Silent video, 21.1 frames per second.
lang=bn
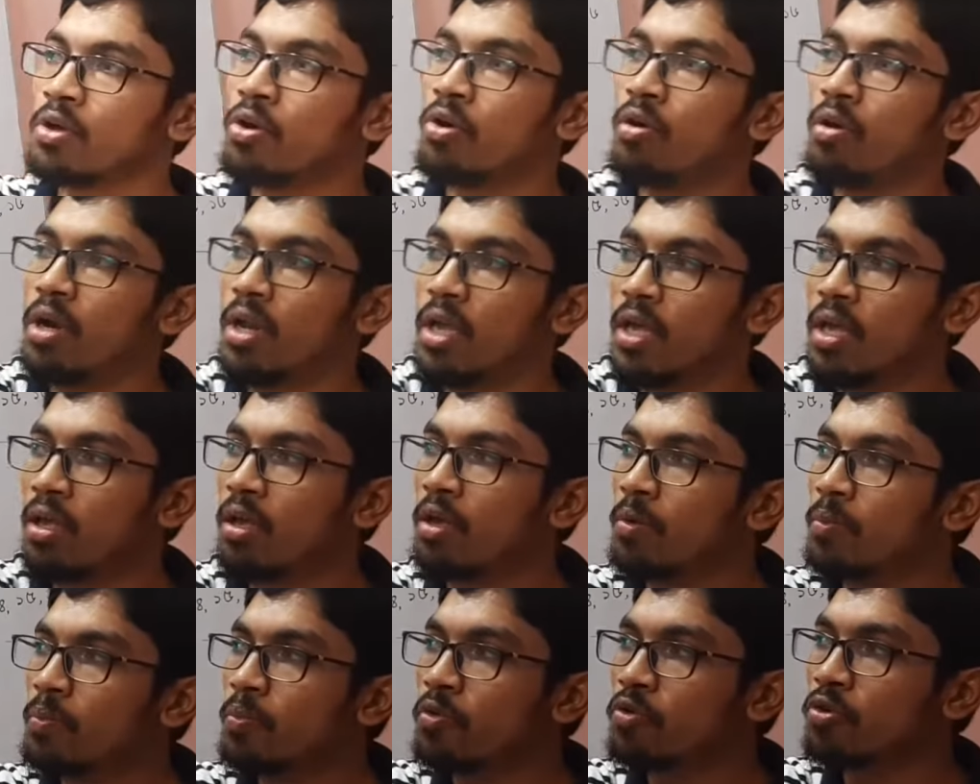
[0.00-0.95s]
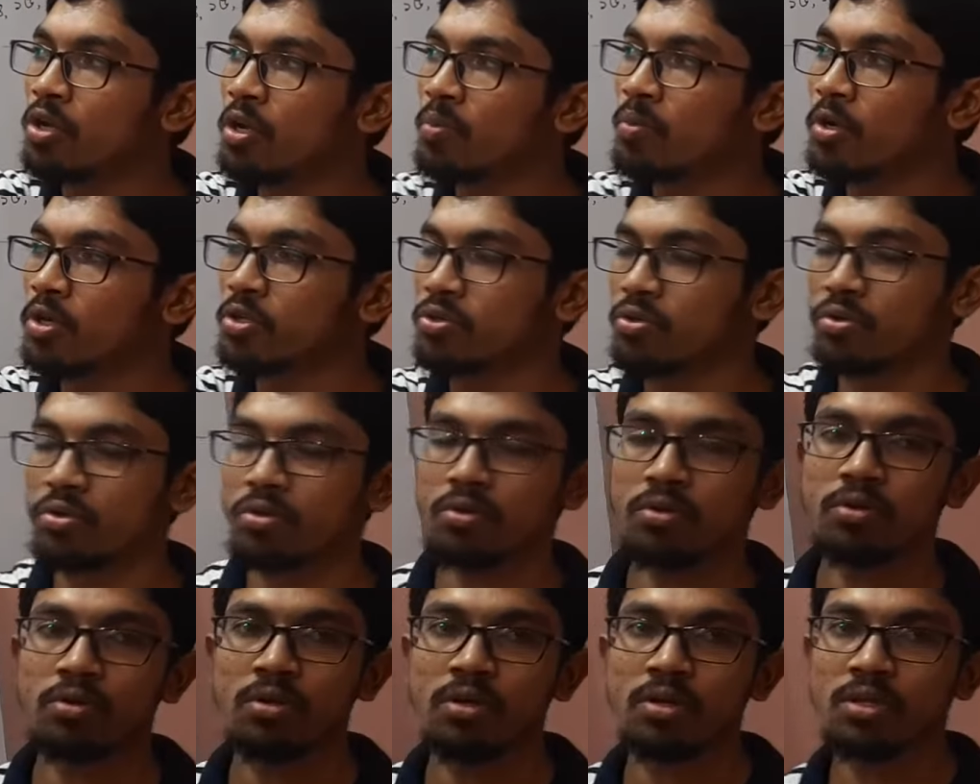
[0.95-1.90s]
হলে পুত্রের বয়স কত
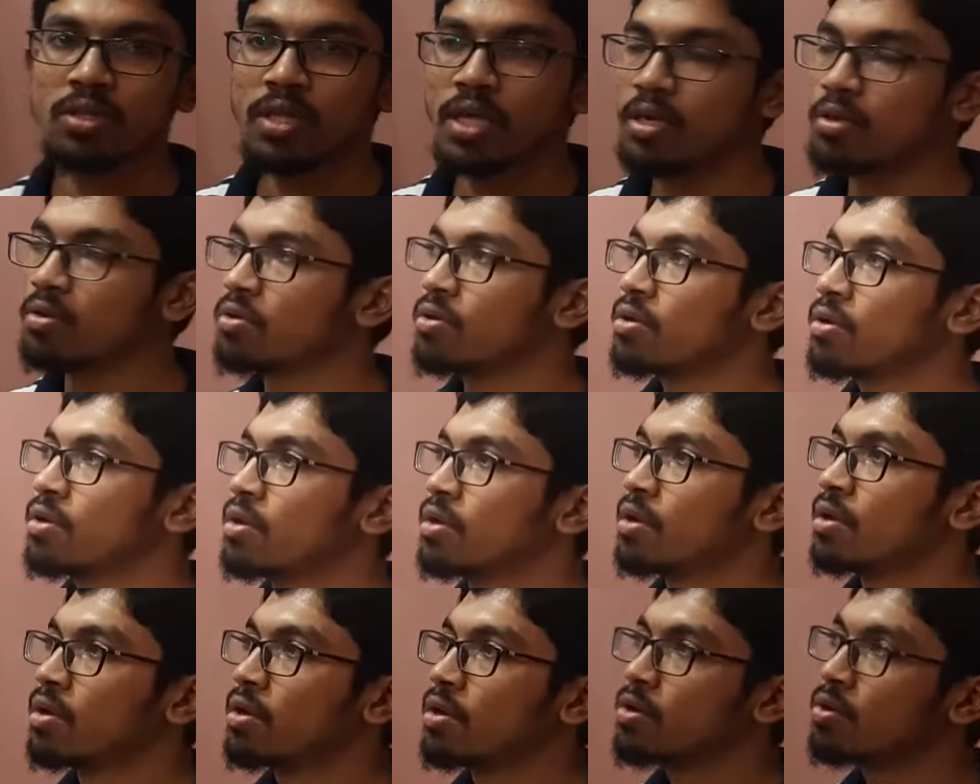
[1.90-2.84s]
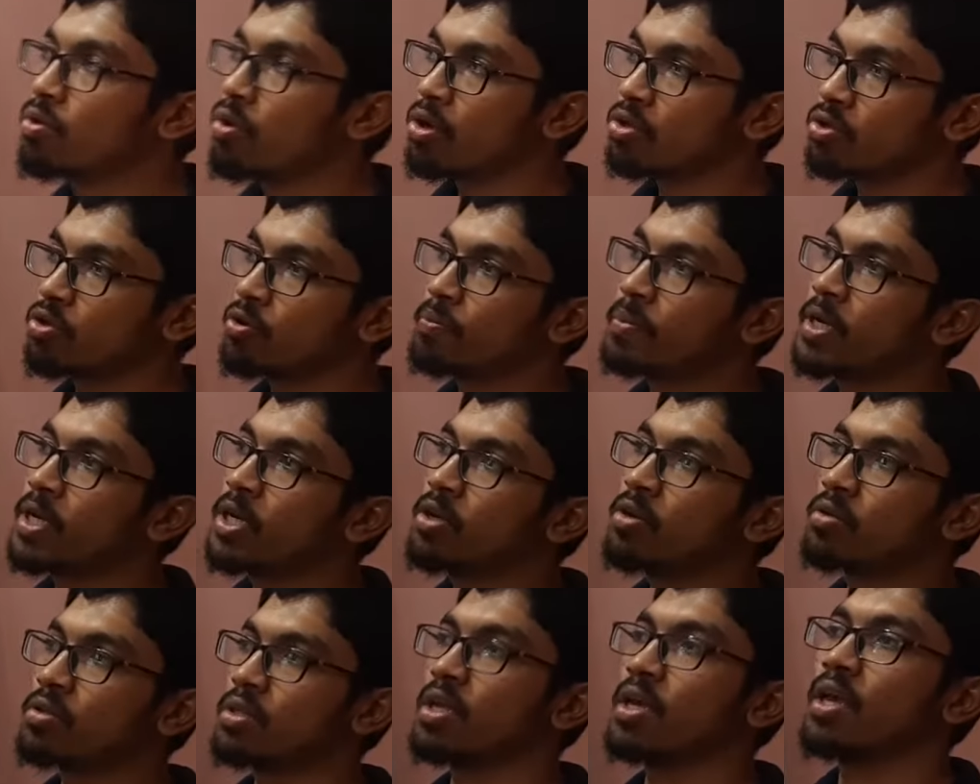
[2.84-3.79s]
দেখো গত
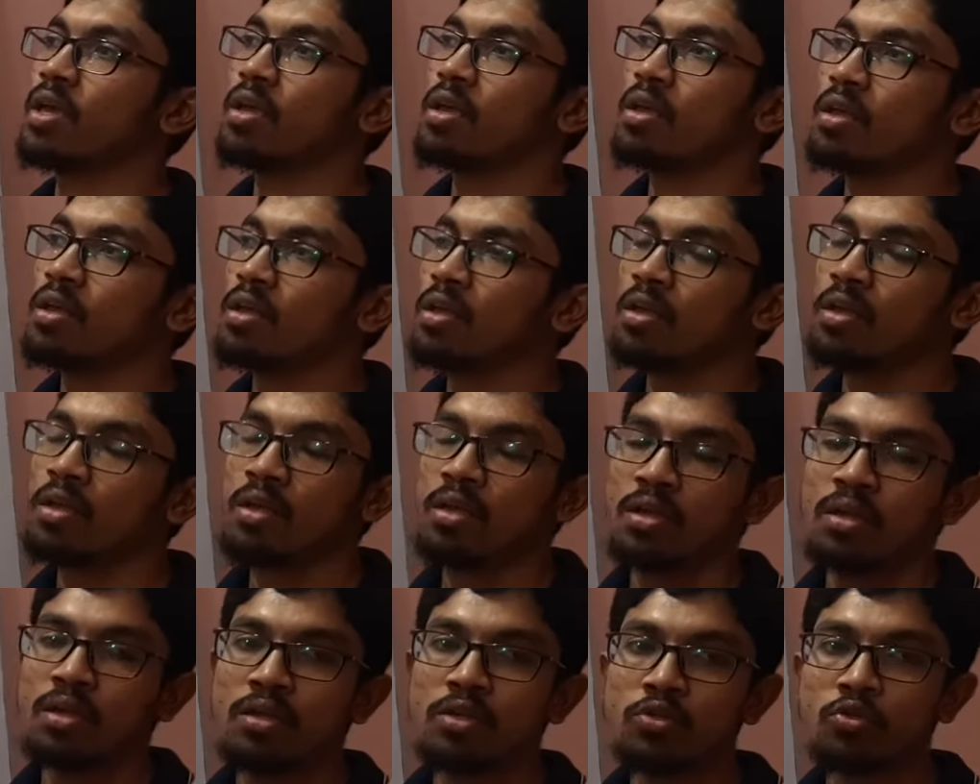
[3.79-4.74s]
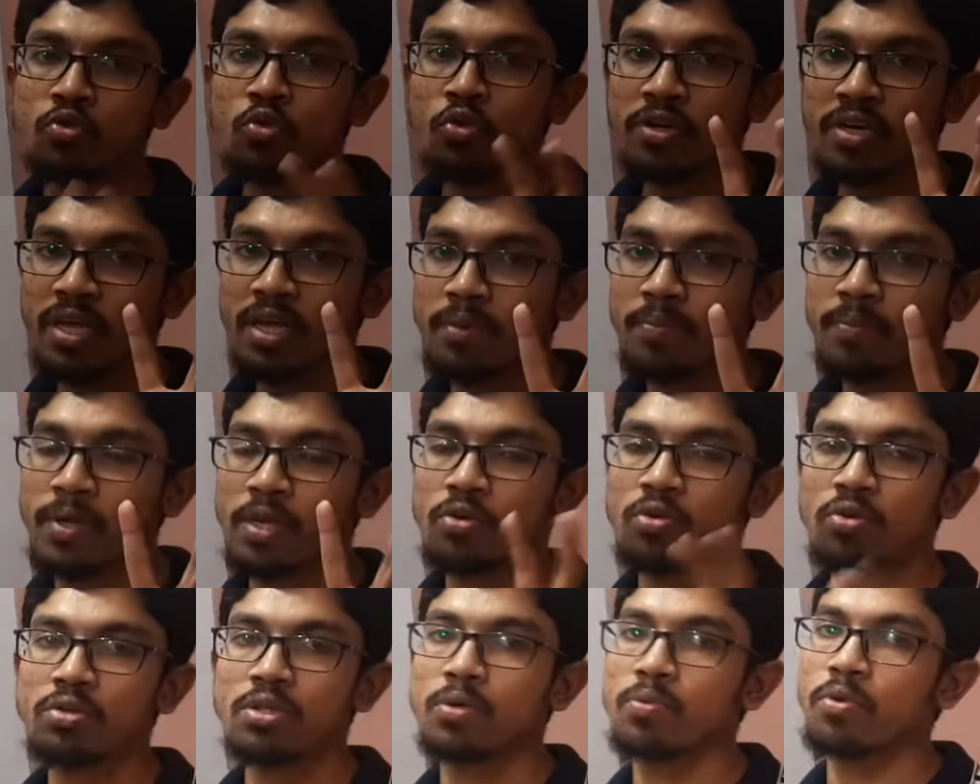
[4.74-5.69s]
ভিডিওতে দুইটাই বের
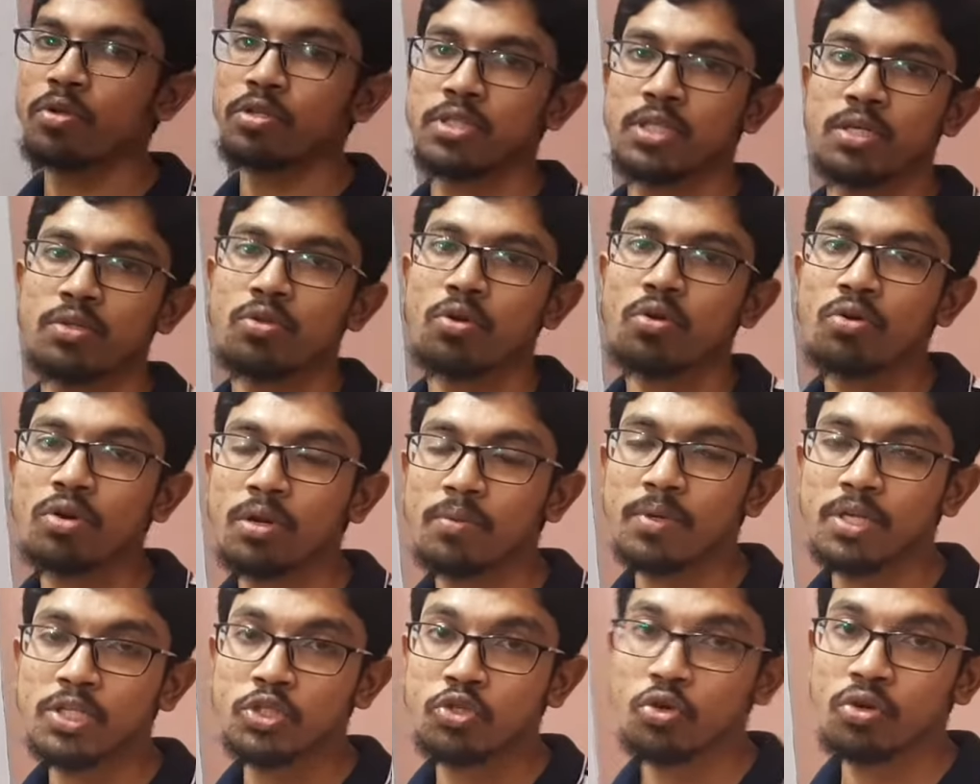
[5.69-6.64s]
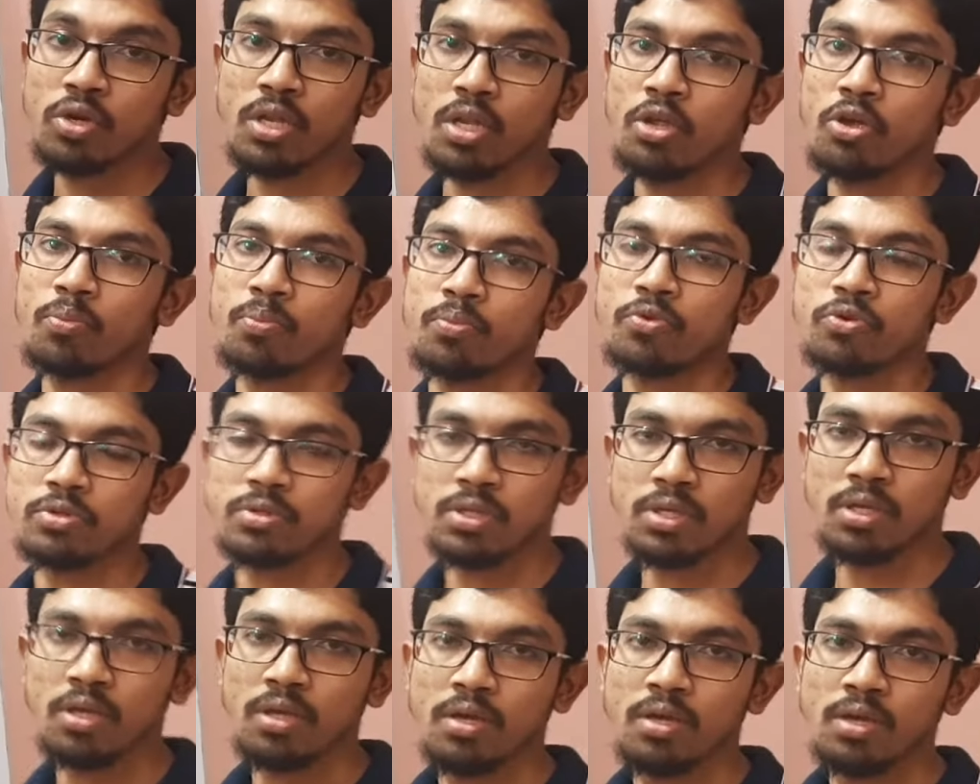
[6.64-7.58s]
করতে বলছে তখন আমরা যোগের নিয়ম
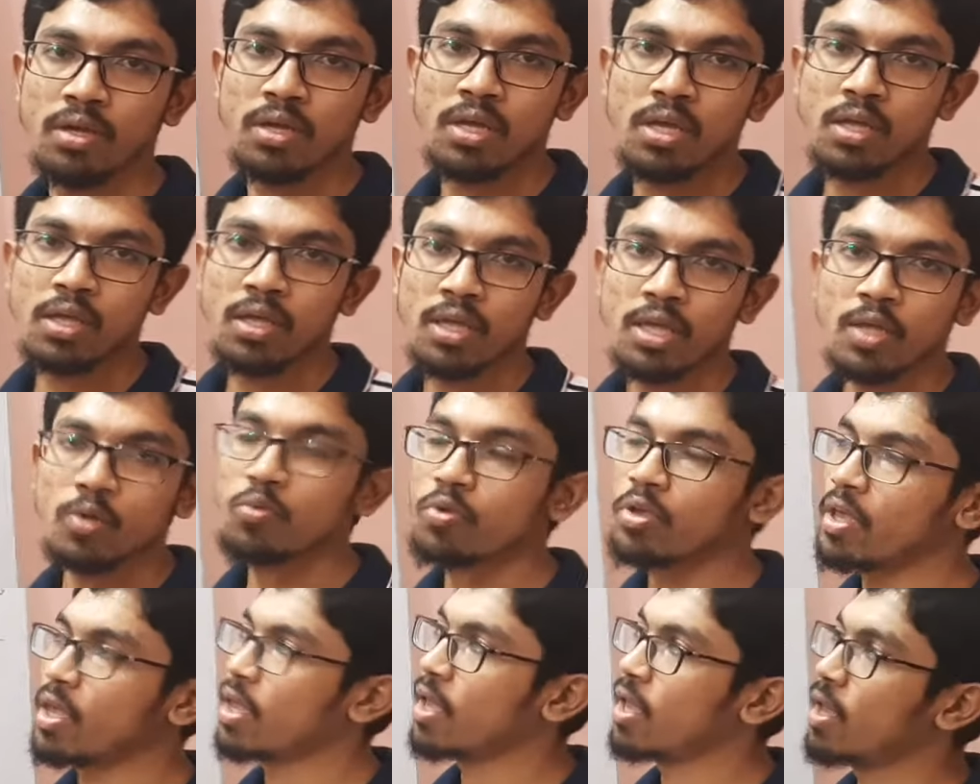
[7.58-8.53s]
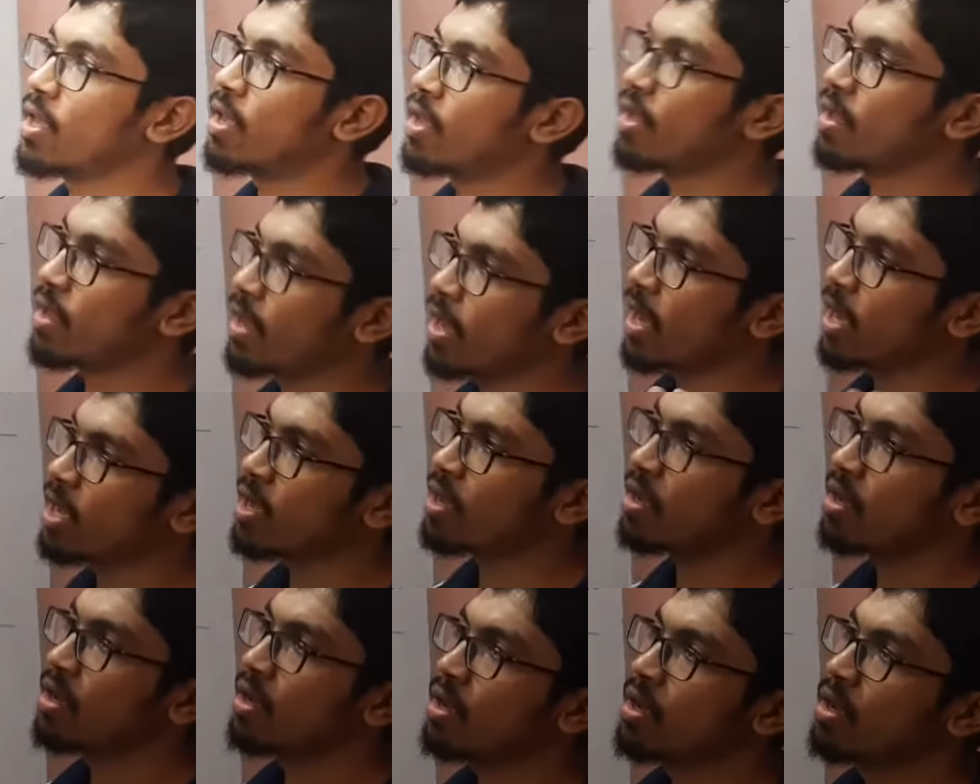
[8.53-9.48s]
করছি কিন্তু এই
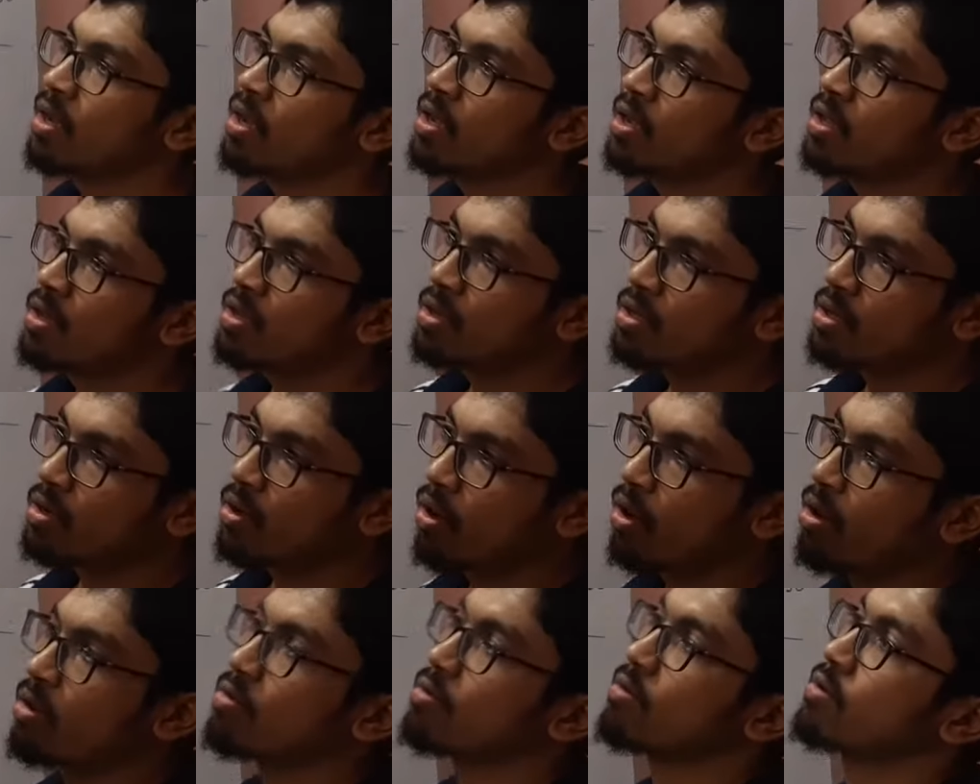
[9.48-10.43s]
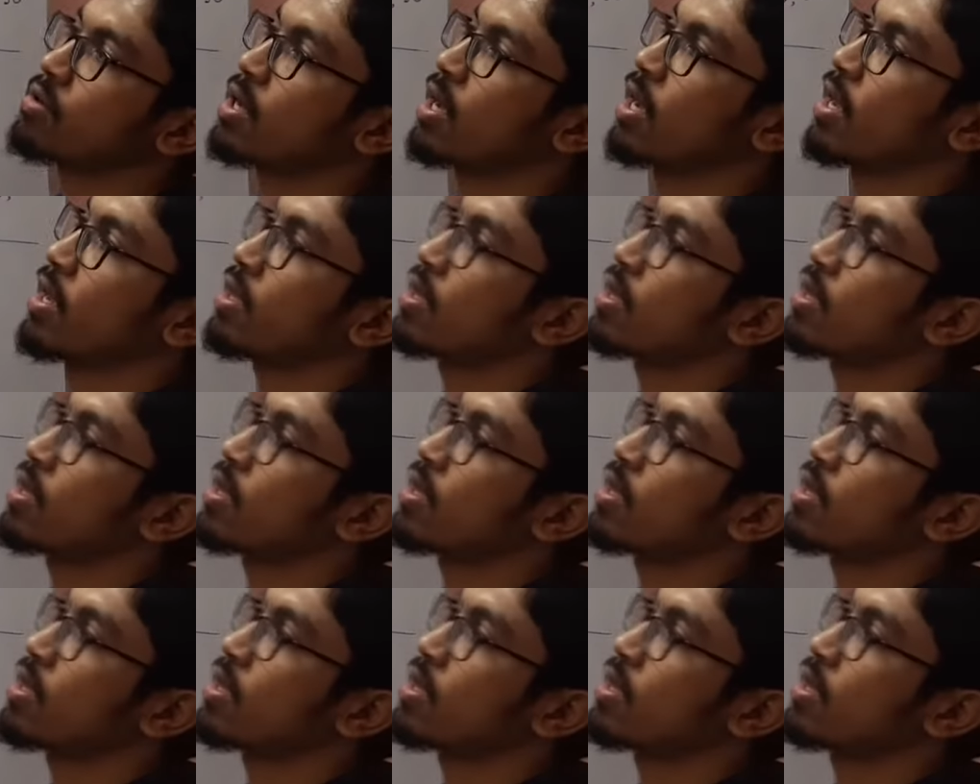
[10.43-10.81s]
অঙ্কটায়